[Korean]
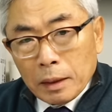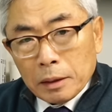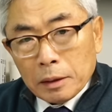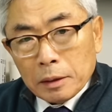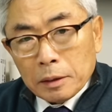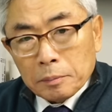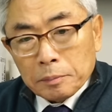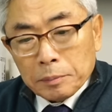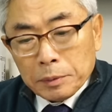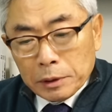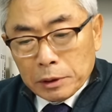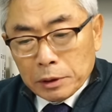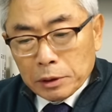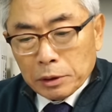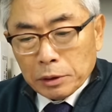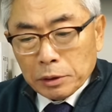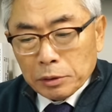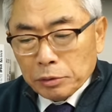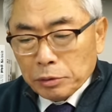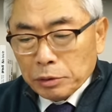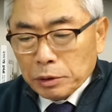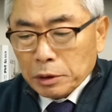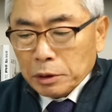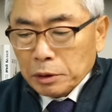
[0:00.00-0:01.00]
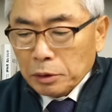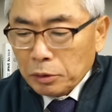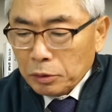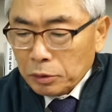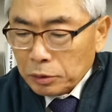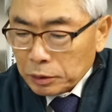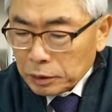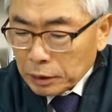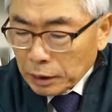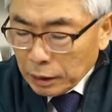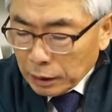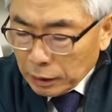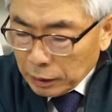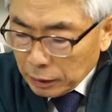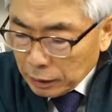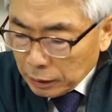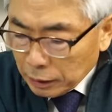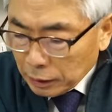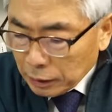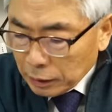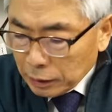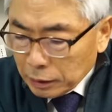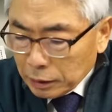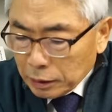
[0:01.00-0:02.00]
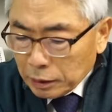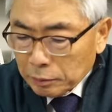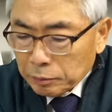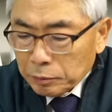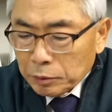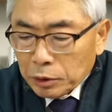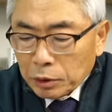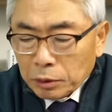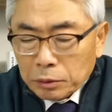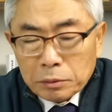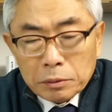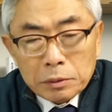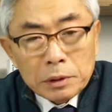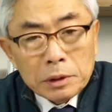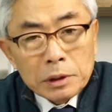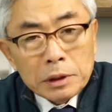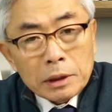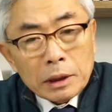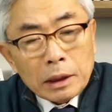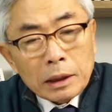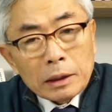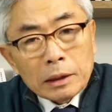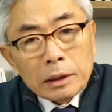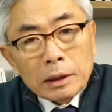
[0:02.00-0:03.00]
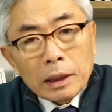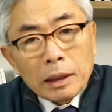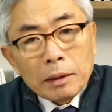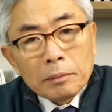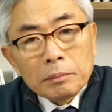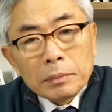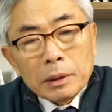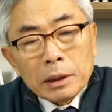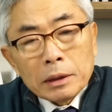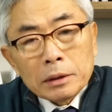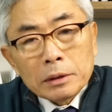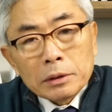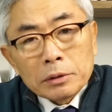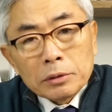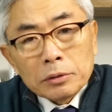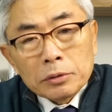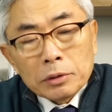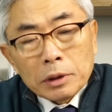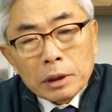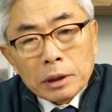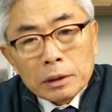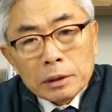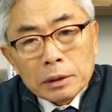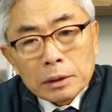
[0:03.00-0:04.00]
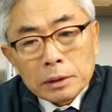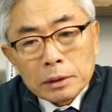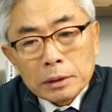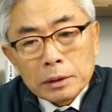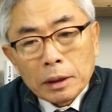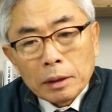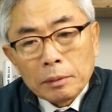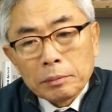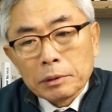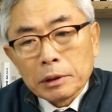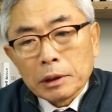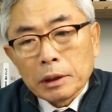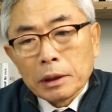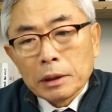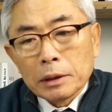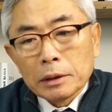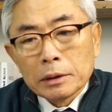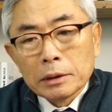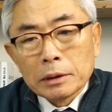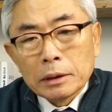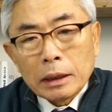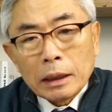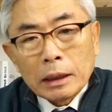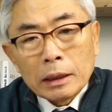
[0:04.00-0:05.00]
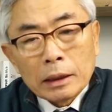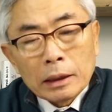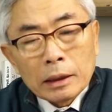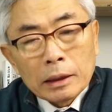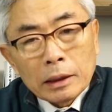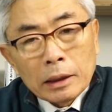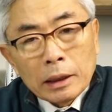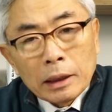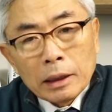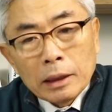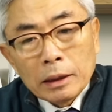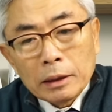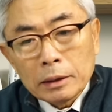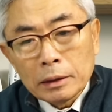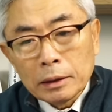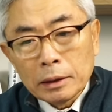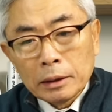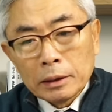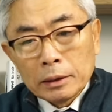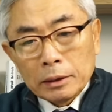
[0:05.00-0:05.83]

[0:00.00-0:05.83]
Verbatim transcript: 어, 비정규직 근로자인 김영균 씨가 태안발전소에서 새벽에 일을 하다가